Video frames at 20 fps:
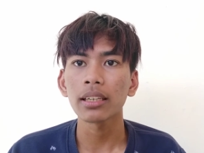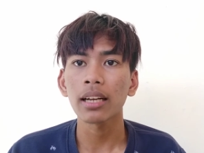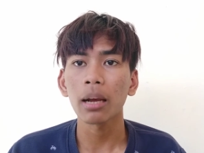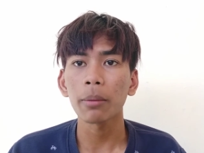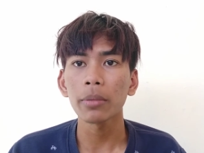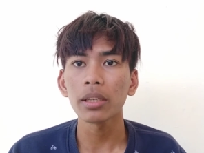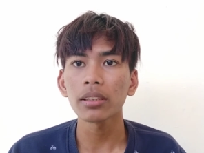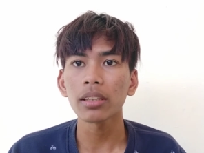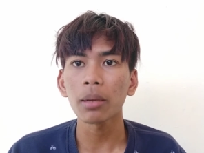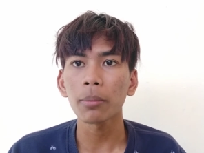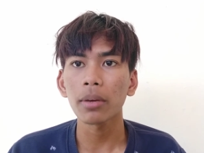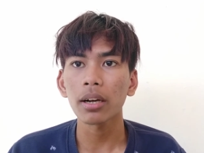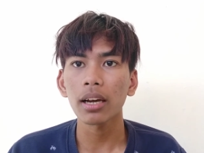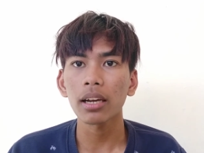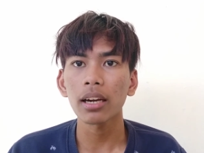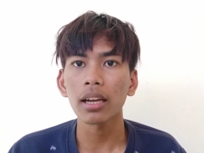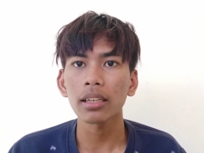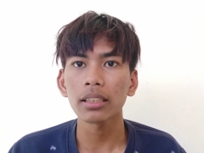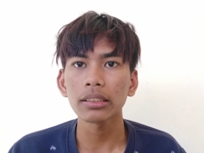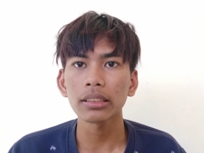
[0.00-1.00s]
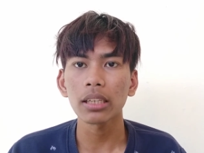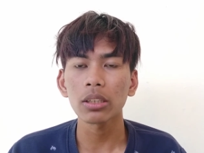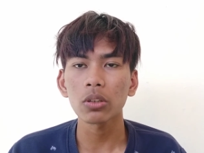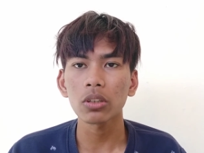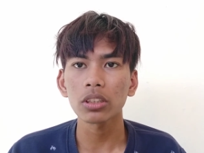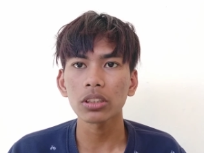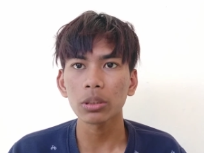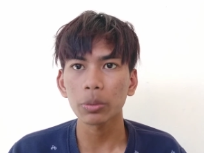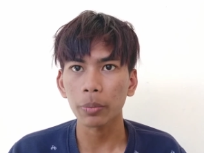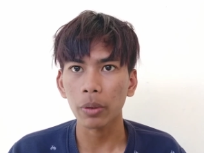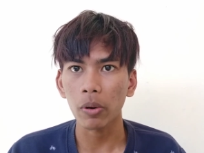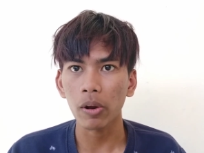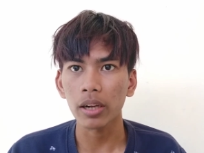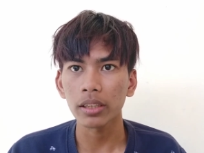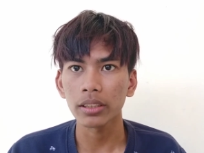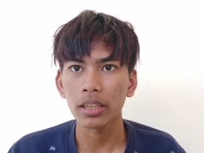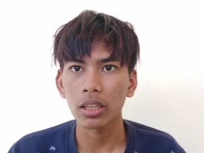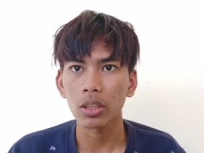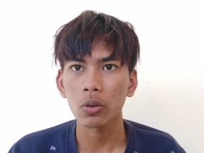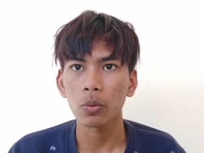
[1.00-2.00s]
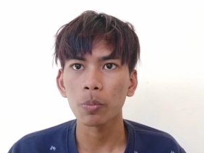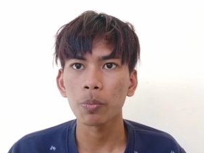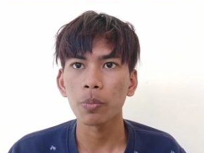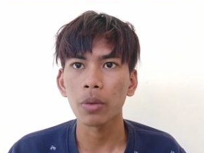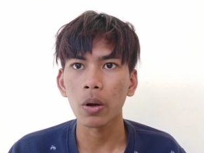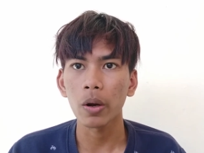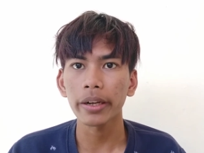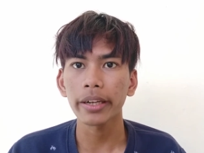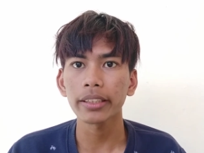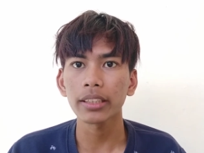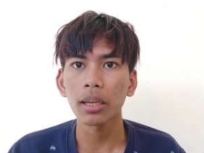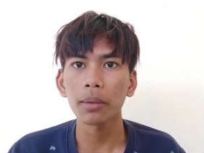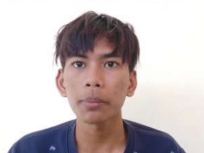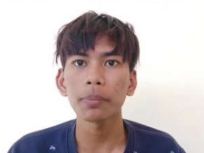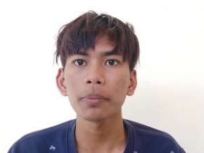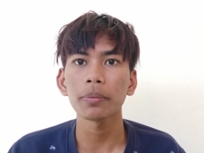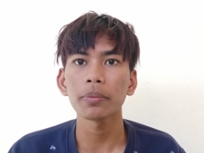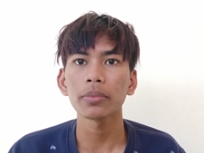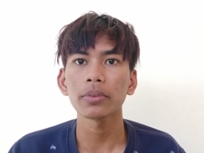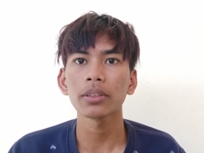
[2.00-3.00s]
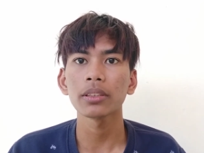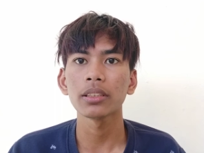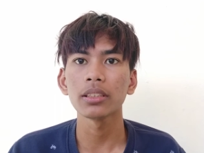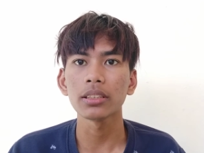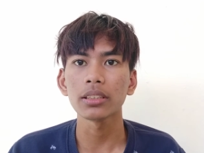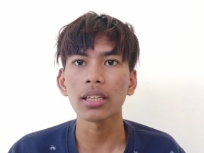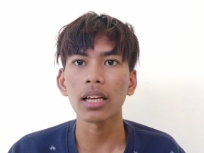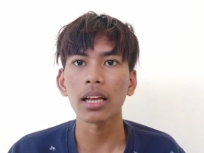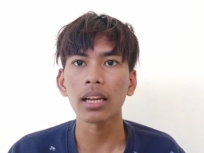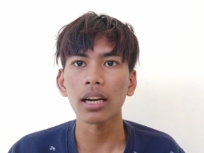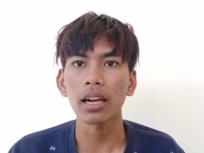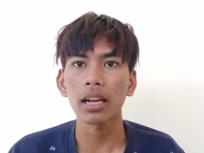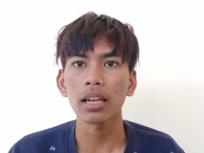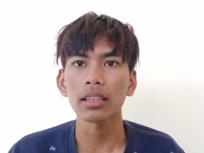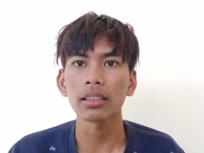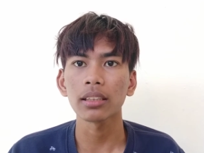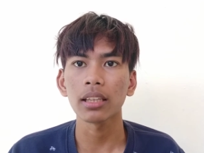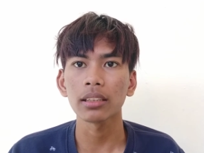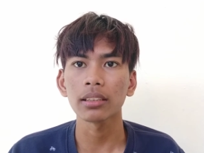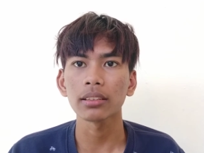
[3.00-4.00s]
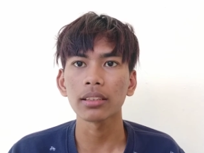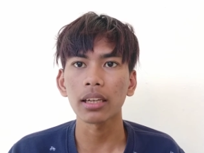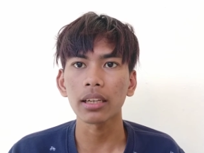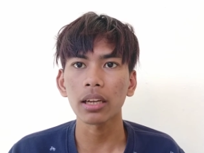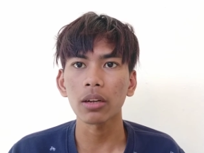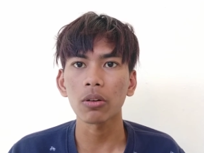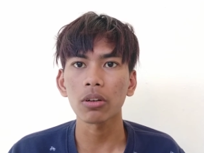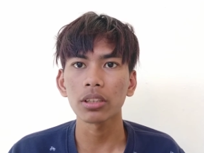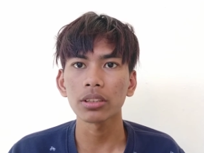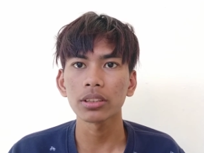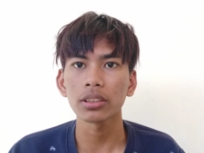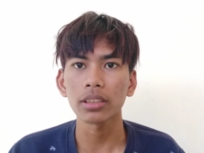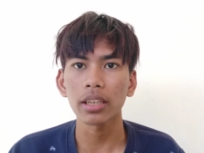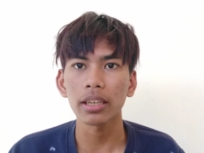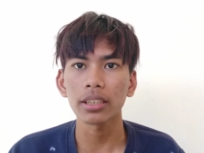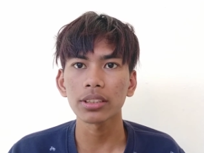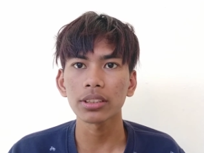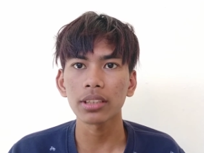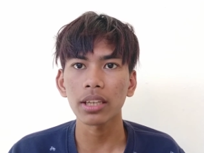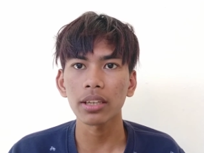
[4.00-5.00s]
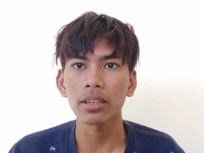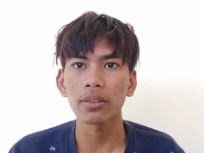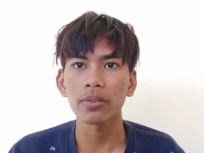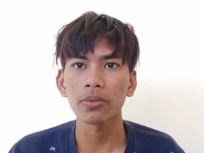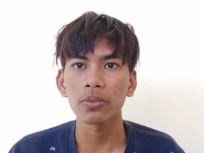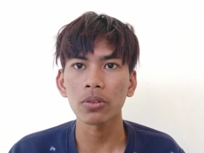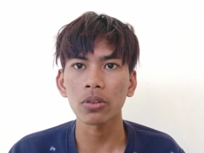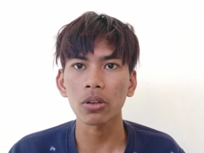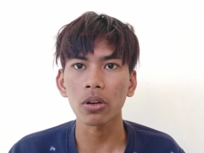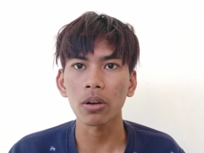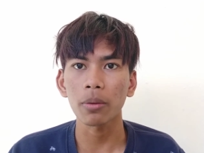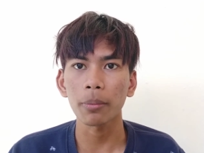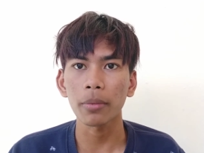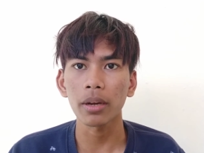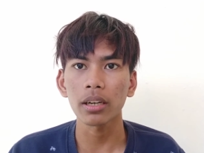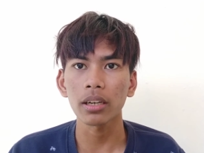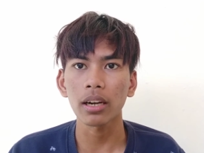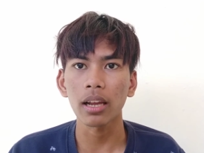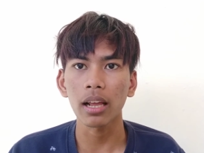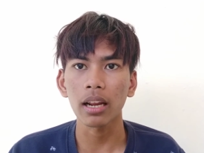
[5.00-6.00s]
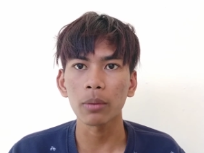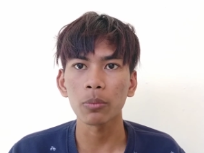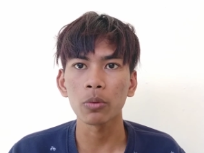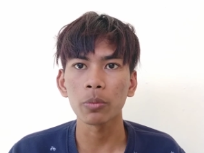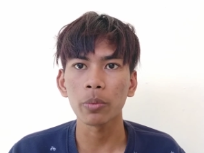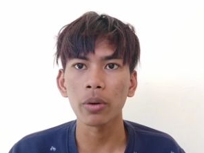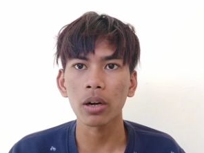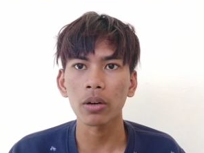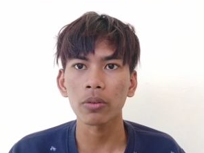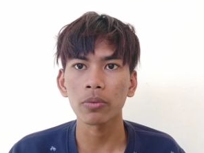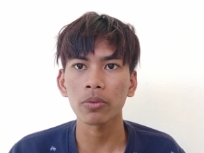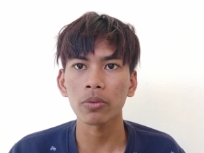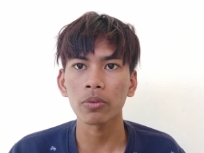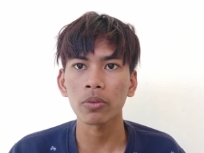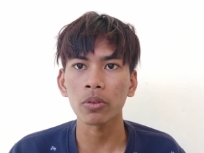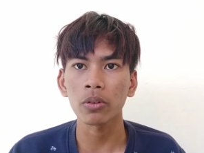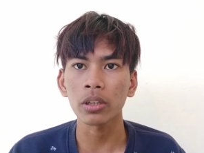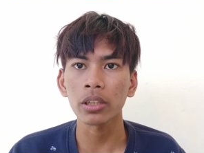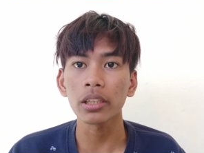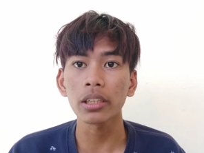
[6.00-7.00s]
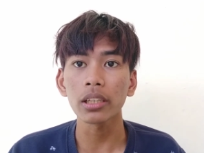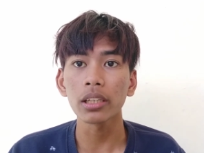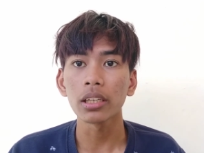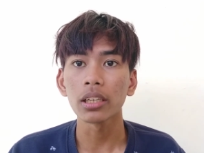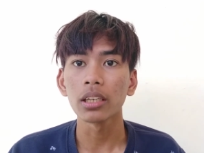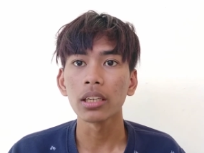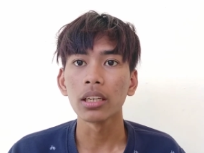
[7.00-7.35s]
kami tambahkan lagi satu keistimewaan yaitu bahwa kitab disarah dan ditakik oleh Syekh Saiful Rahman Al-Mubahfuri